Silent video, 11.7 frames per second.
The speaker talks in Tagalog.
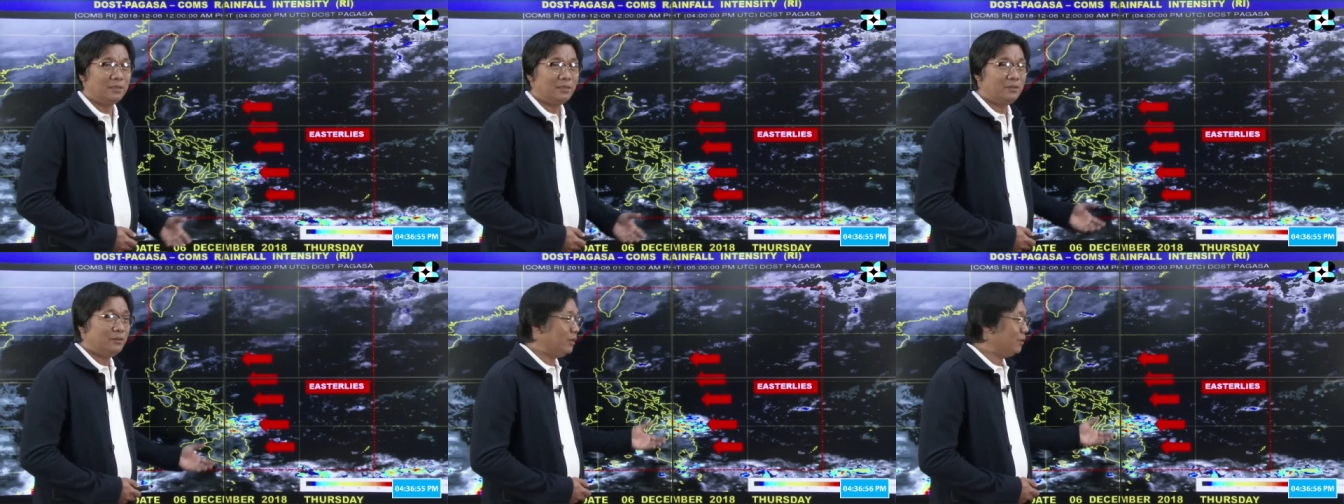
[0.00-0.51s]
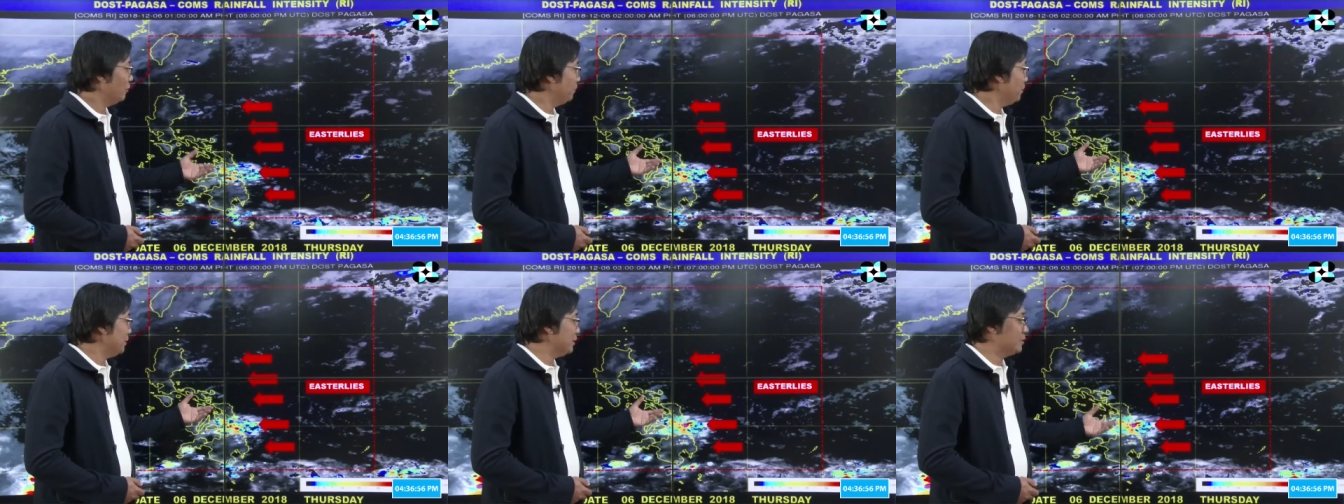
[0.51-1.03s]
Ngayong araw
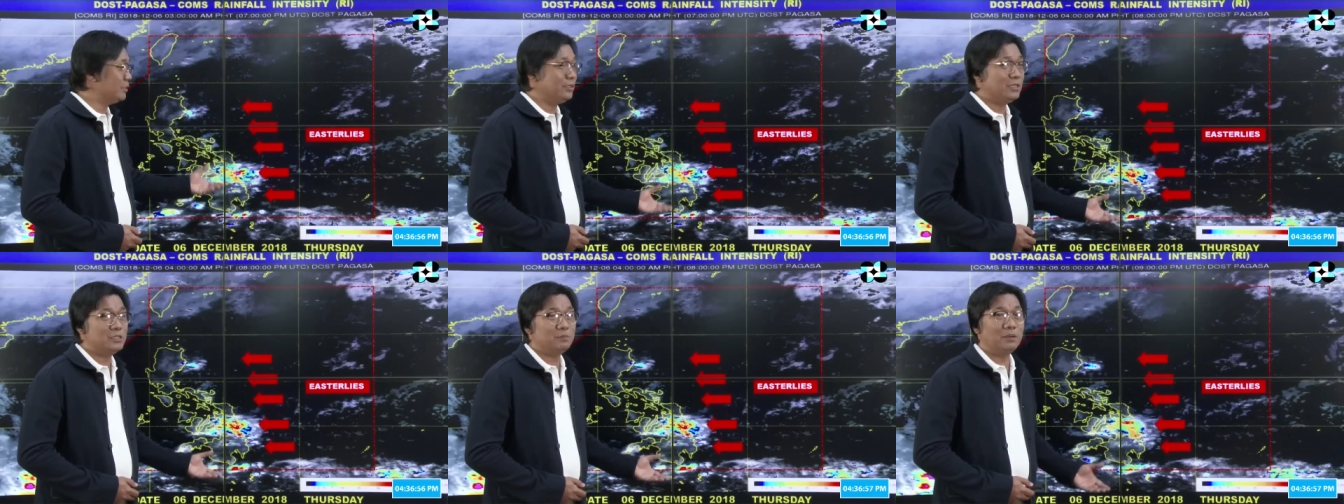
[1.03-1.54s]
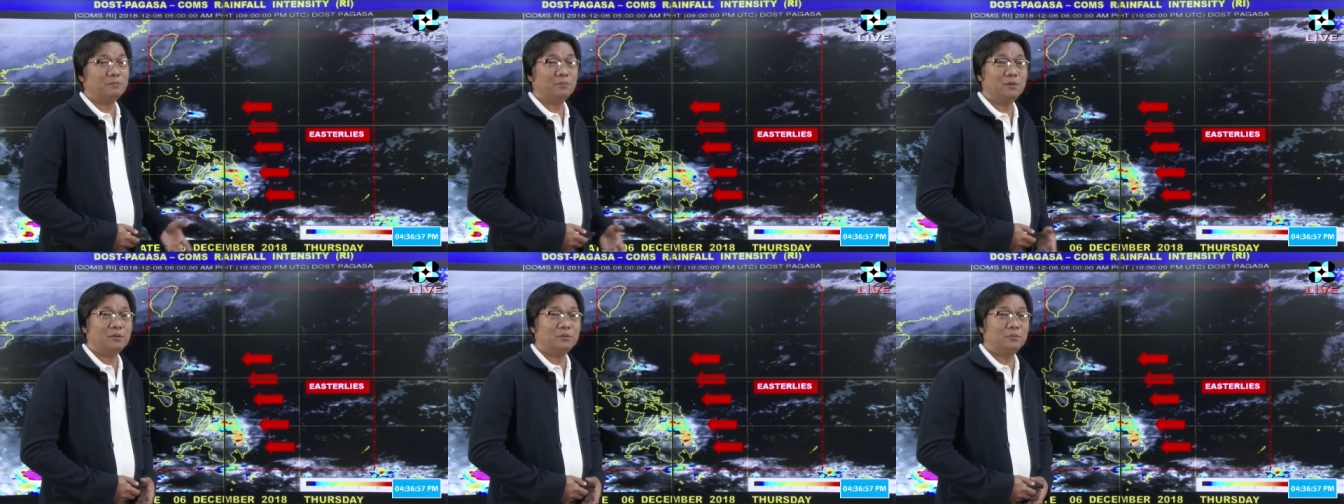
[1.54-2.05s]
po, sturdies pa rin
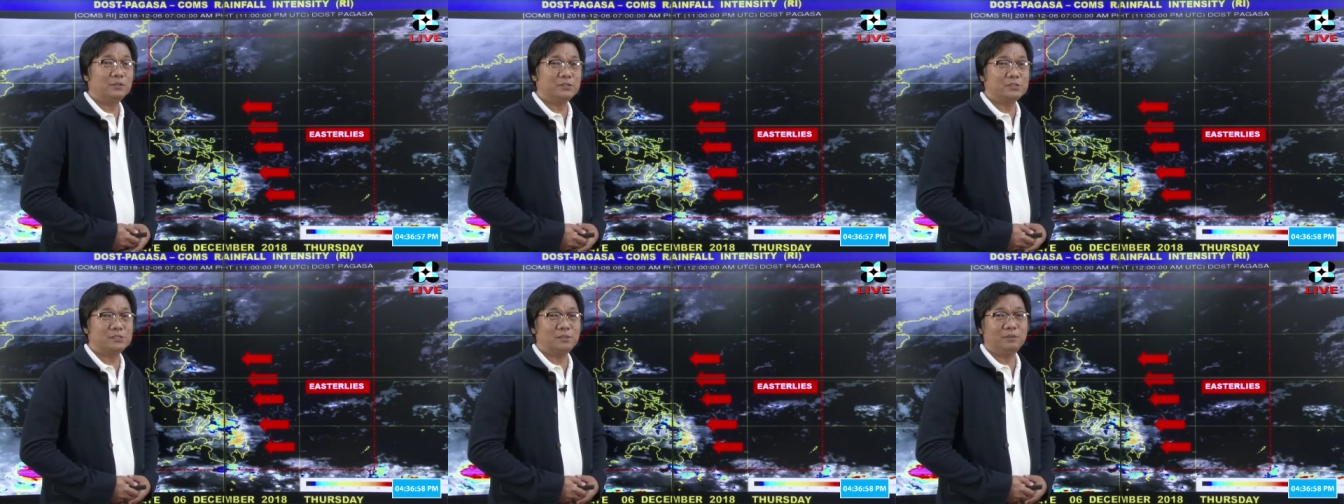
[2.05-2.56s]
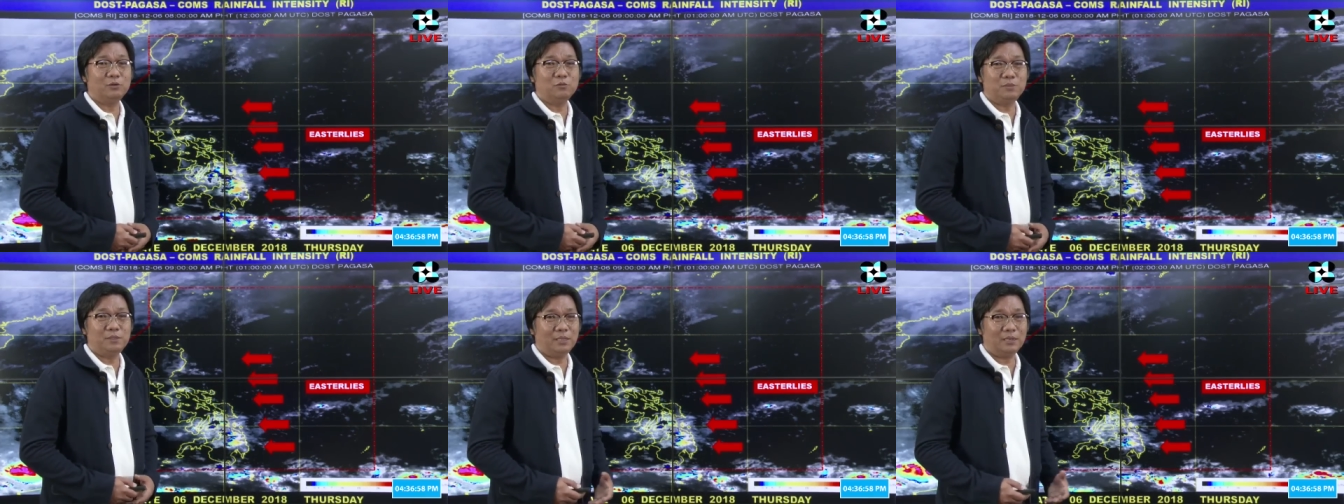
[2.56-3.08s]
po ang weather system na
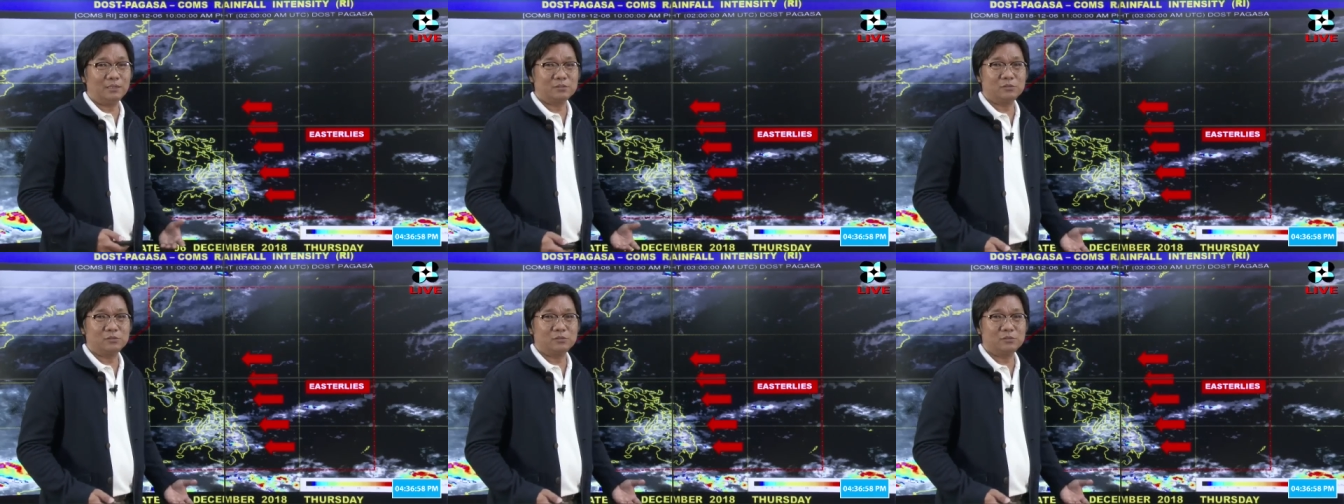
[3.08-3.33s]
umiiral.